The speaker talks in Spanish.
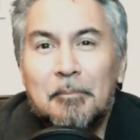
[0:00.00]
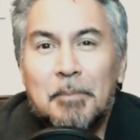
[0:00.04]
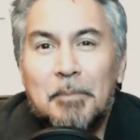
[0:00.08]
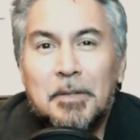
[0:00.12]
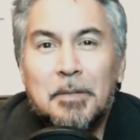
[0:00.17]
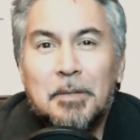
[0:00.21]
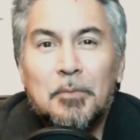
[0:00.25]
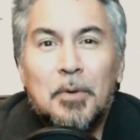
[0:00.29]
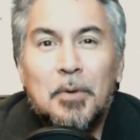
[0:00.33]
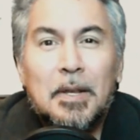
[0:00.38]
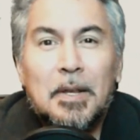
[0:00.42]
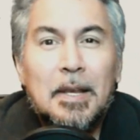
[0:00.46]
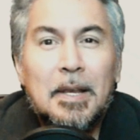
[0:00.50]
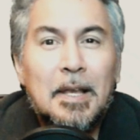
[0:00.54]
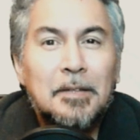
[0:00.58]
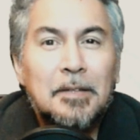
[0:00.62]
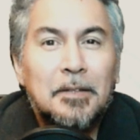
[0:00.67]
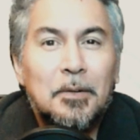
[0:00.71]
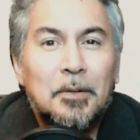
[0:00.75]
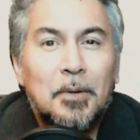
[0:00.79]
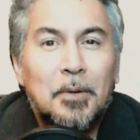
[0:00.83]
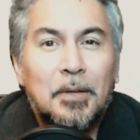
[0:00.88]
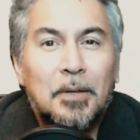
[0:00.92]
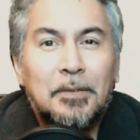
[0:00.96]
pásenme un
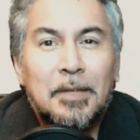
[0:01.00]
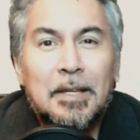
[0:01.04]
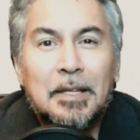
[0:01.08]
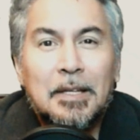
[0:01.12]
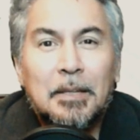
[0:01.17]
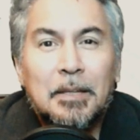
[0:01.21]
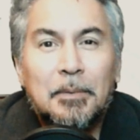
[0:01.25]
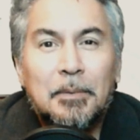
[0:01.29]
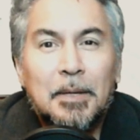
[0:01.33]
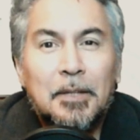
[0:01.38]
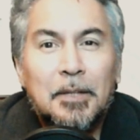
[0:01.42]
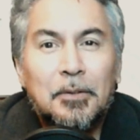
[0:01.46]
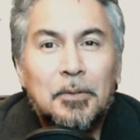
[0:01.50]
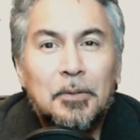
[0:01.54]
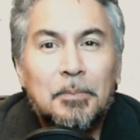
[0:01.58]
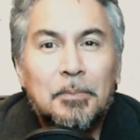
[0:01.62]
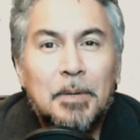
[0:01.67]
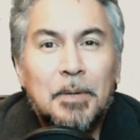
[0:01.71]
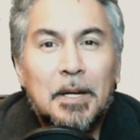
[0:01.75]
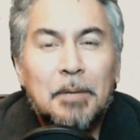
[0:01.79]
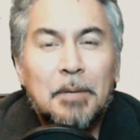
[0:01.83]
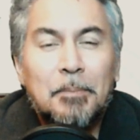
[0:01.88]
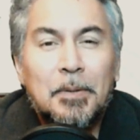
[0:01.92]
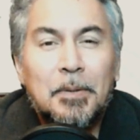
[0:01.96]
enlace de lo que están escribiendo
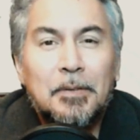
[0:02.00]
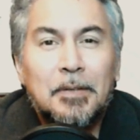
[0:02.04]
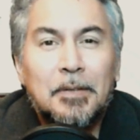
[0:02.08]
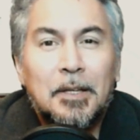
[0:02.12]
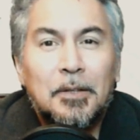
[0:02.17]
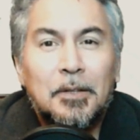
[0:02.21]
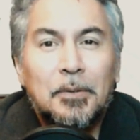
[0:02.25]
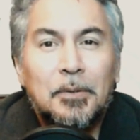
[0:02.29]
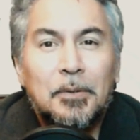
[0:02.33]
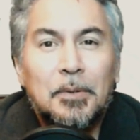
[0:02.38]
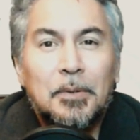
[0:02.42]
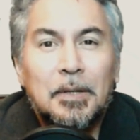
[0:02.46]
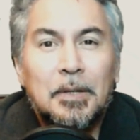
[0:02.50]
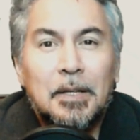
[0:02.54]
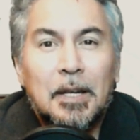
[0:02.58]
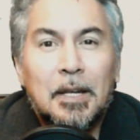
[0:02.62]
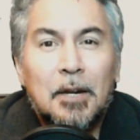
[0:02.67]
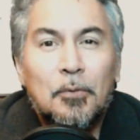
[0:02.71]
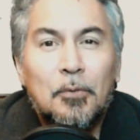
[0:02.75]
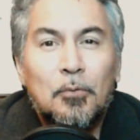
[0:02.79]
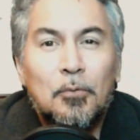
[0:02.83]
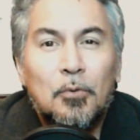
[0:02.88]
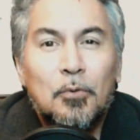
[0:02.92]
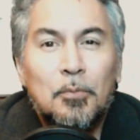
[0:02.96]
para ir pensando en
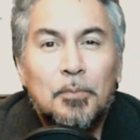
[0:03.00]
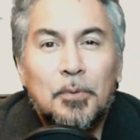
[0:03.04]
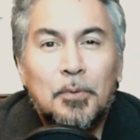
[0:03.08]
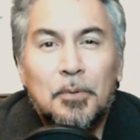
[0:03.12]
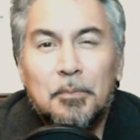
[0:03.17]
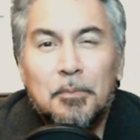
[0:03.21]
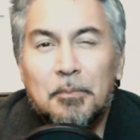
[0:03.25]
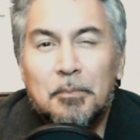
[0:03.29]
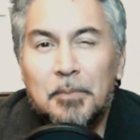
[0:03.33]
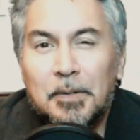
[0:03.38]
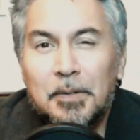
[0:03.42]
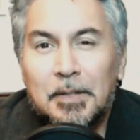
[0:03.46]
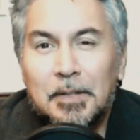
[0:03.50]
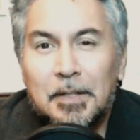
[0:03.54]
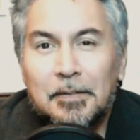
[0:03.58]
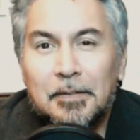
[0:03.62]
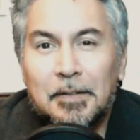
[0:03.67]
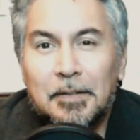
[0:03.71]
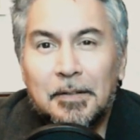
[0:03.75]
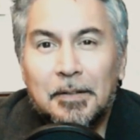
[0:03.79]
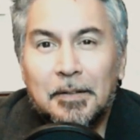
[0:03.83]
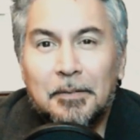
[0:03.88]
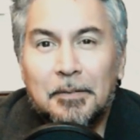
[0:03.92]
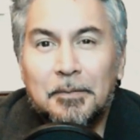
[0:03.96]
crear un grupo
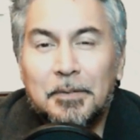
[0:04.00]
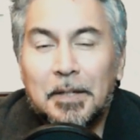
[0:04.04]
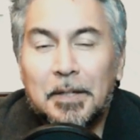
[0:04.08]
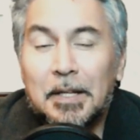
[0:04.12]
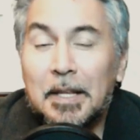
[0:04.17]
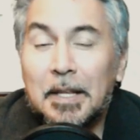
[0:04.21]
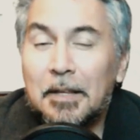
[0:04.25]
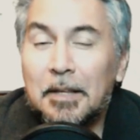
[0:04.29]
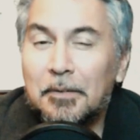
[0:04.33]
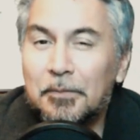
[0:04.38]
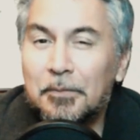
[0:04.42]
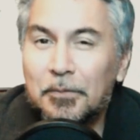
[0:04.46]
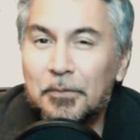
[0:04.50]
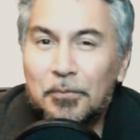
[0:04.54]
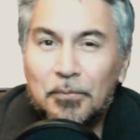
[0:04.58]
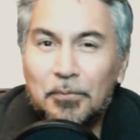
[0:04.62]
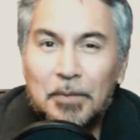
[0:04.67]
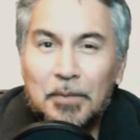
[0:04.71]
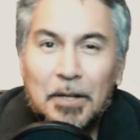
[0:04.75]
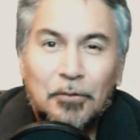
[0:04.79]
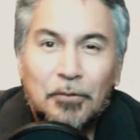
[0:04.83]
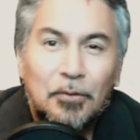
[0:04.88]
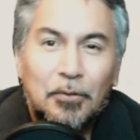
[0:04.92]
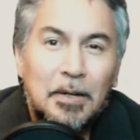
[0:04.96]
interesante. Así que nada, pues,
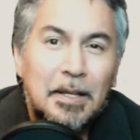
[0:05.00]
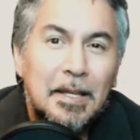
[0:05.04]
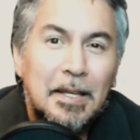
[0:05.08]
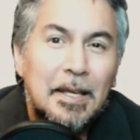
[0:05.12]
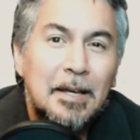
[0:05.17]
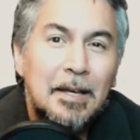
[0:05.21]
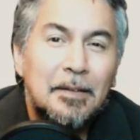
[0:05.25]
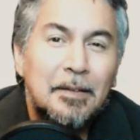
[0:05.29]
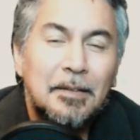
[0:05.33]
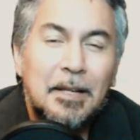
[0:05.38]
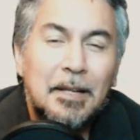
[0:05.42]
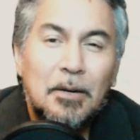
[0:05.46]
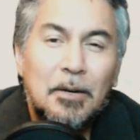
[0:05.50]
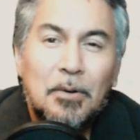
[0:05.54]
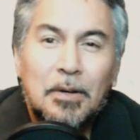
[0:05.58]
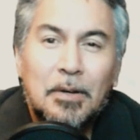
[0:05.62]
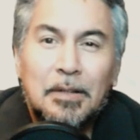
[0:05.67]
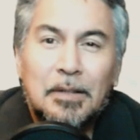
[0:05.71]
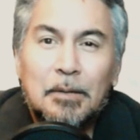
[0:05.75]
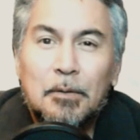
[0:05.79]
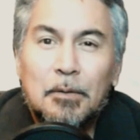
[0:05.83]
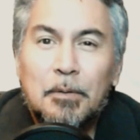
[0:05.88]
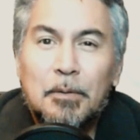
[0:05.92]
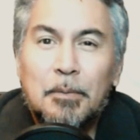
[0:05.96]
lanzo la idea de algo que
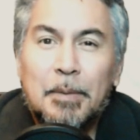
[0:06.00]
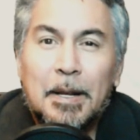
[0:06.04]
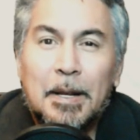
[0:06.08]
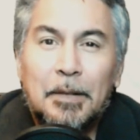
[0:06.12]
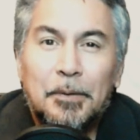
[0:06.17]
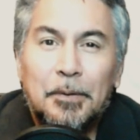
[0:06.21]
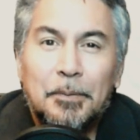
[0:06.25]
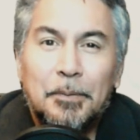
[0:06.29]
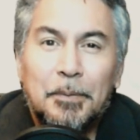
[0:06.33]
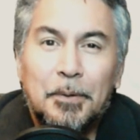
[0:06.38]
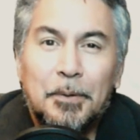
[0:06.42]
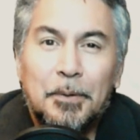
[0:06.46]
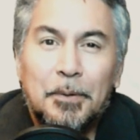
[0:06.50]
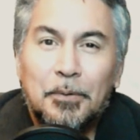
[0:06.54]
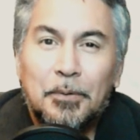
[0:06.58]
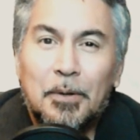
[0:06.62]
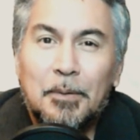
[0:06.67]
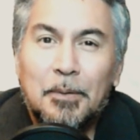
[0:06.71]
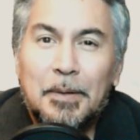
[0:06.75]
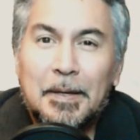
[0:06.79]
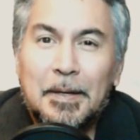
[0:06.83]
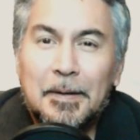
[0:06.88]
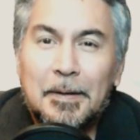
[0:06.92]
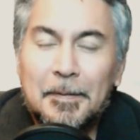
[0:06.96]
estamos preparando, pero
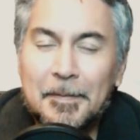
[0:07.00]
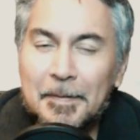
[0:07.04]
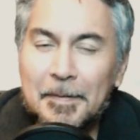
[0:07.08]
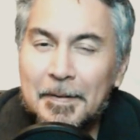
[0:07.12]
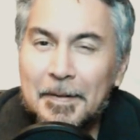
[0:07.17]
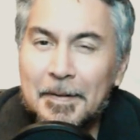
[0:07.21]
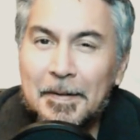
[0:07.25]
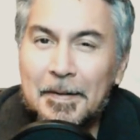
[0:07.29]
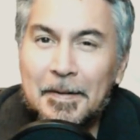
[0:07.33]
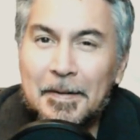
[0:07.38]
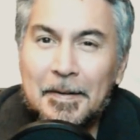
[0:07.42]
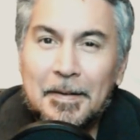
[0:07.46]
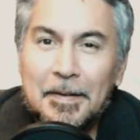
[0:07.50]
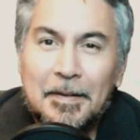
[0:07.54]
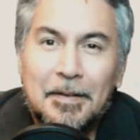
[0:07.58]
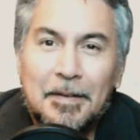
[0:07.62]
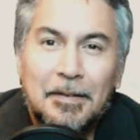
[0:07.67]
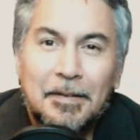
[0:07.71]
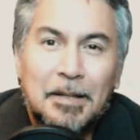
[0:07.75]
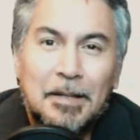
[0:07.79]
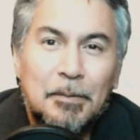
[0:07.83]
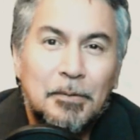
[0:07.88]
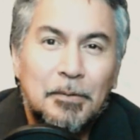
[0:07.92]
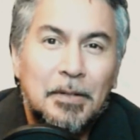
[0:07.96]
todavía
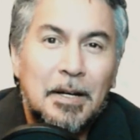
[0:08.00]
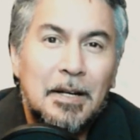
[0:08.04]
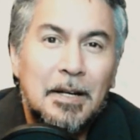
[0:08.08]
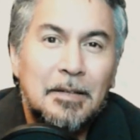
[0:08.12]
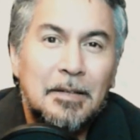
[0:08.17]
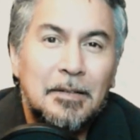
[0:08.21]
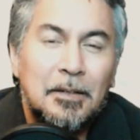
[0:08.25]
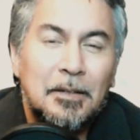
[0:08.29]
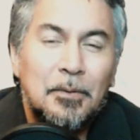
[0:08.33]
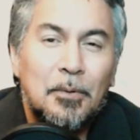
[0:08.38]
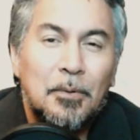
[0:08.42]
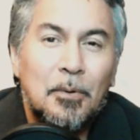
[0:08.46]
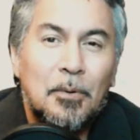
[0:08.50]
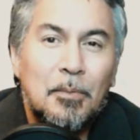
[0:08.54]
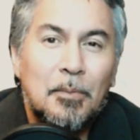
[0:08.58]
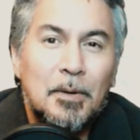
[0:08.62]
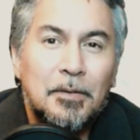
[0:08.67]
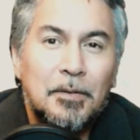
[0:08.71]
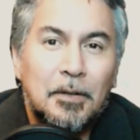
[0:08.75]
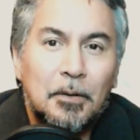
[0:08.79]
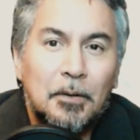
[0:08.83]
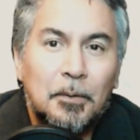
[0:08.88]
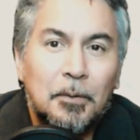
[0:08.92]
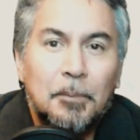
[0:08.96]
estamos analizando cómo
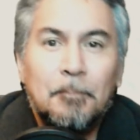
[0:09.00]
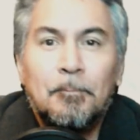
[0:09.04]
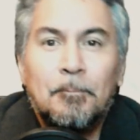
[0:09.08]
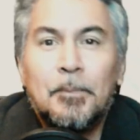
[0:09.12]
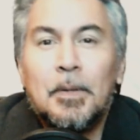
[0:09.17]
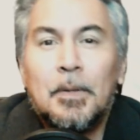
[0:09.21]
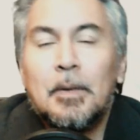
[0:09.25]
hacerlo.